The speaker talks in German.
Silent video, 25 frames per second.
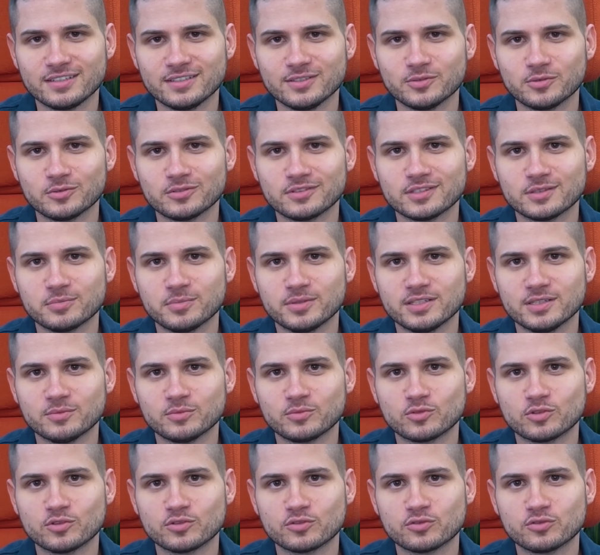und ich bin im
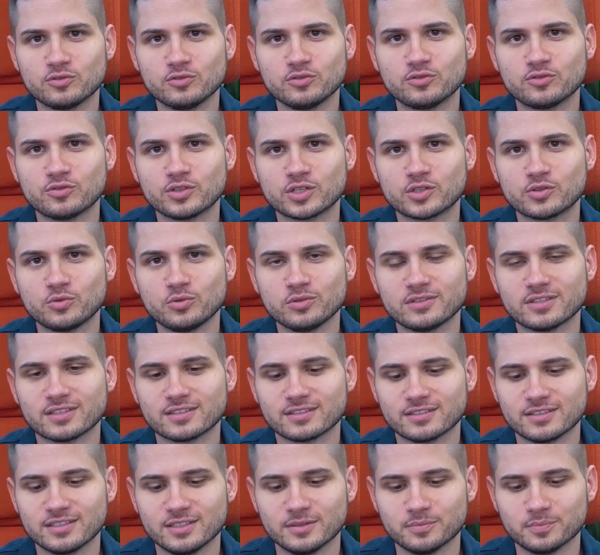TÜV Süd Recruiting
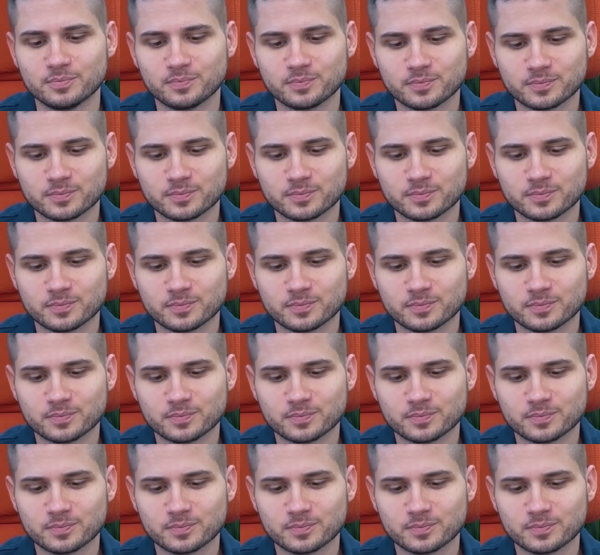Team.